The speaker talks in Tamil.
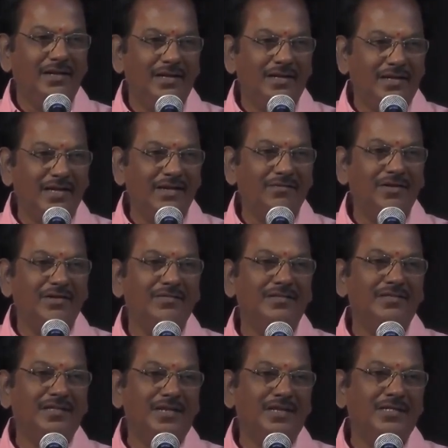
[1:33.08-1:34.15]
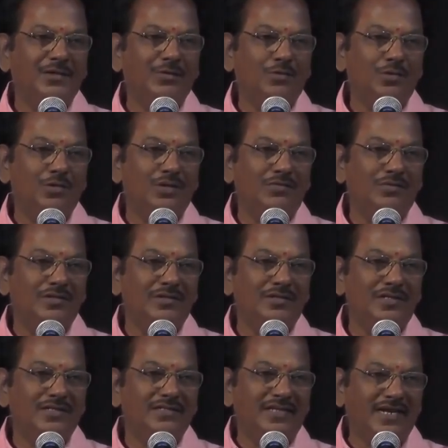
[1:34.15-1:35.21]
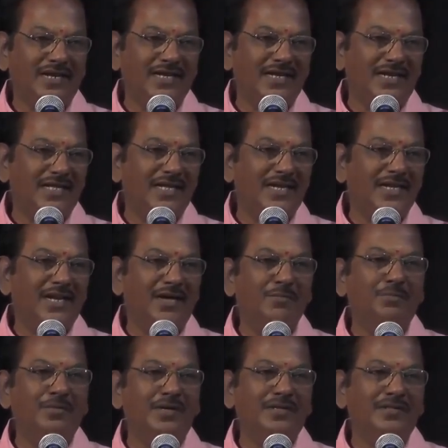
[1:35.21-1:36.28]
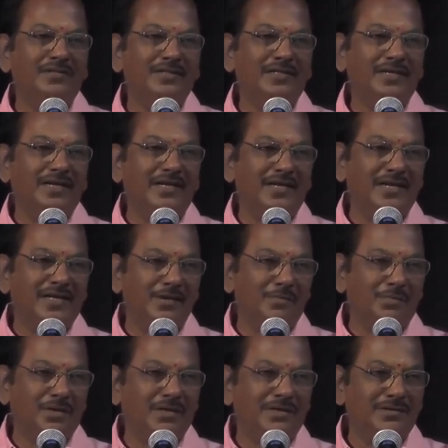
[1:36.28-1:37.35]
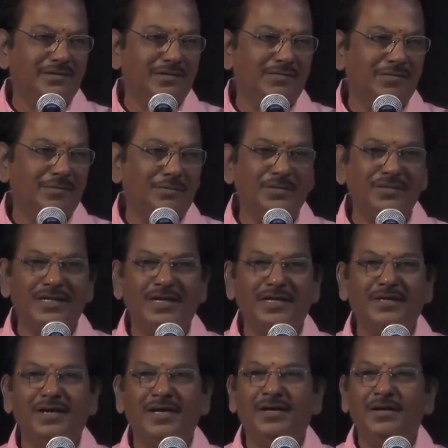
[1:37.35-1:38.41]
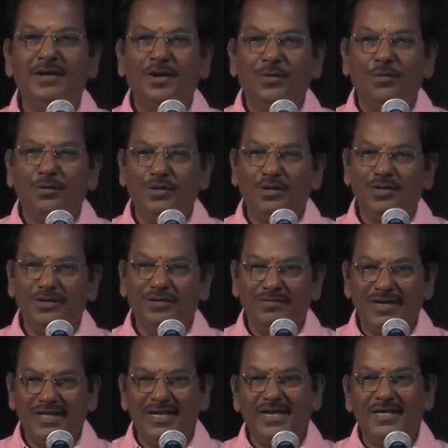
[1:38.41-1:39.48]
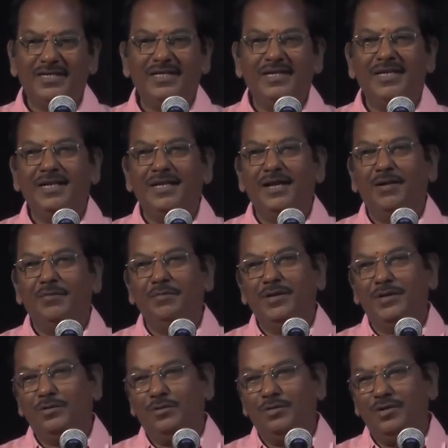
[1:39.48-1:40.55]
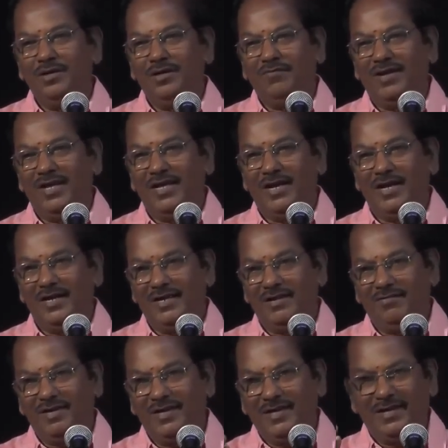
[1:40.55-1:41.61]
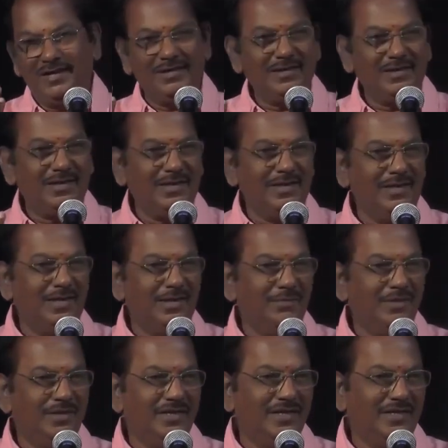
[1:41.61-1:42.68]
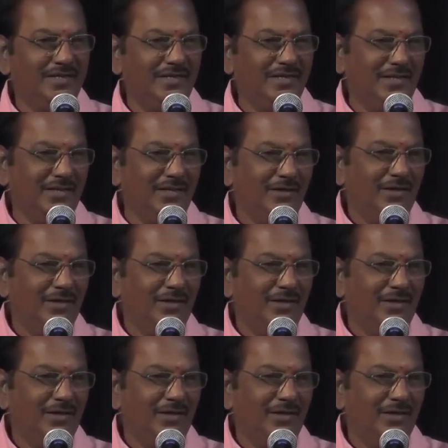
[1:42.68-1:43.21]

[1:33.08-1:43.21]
இட்லி வடிவத்தில் அதை கொண்டு வந்து தழைகளையெல்லாம் பறித்து கீரை பக்கத்தில் வைப்பதாக ஒரு விளையாட்டையெல்லாம் மேற்கொண்டு விளையாடிய விளையாட்டுகளெல்லாம் இன்றைக்கு